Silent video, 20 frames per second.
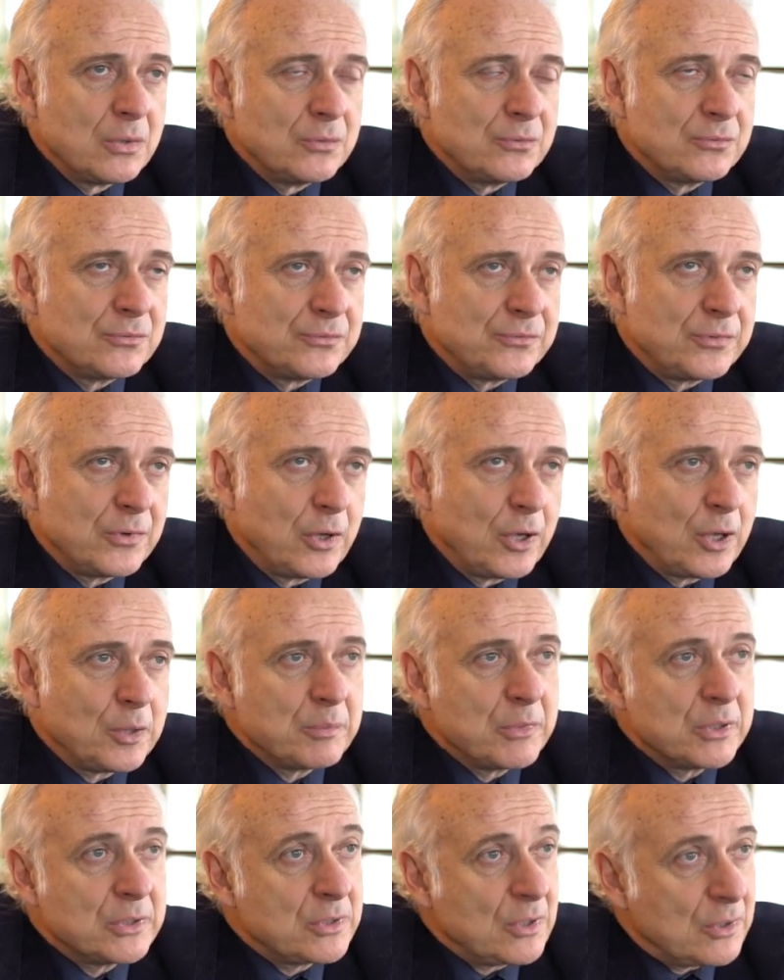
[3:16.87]
une
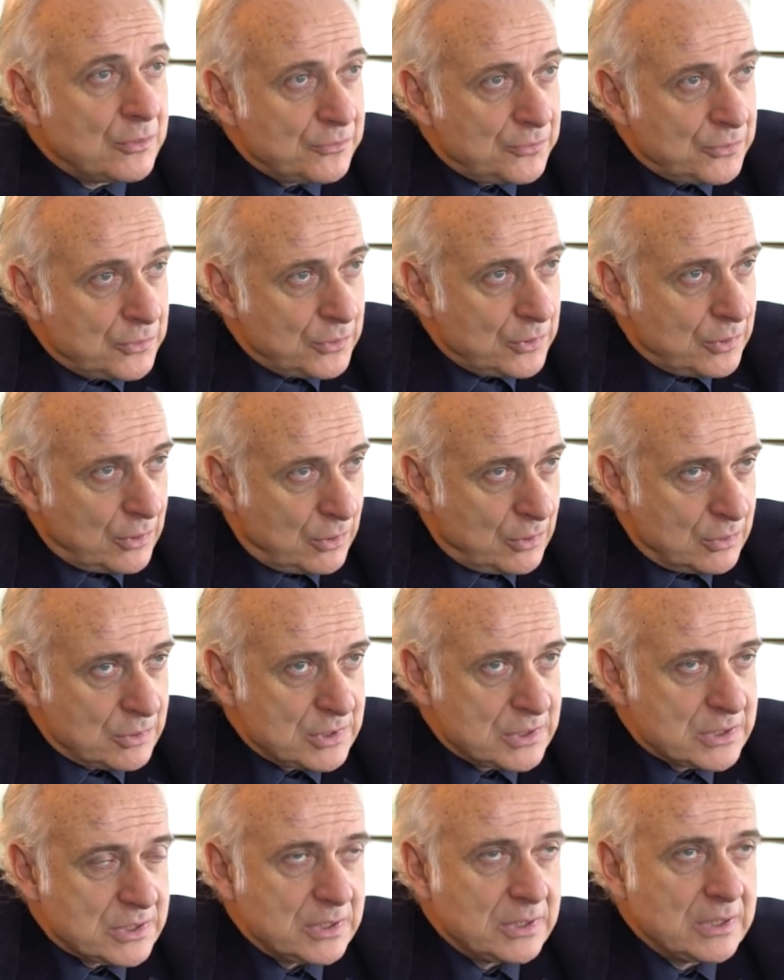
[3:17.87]
forme
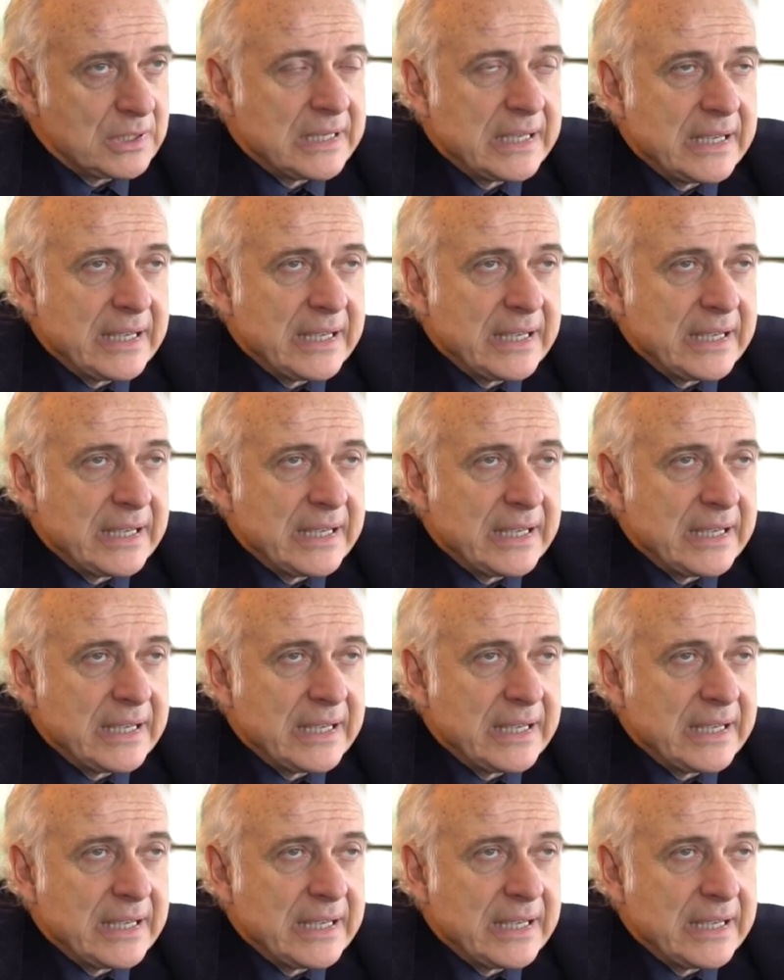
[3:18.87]
d'influence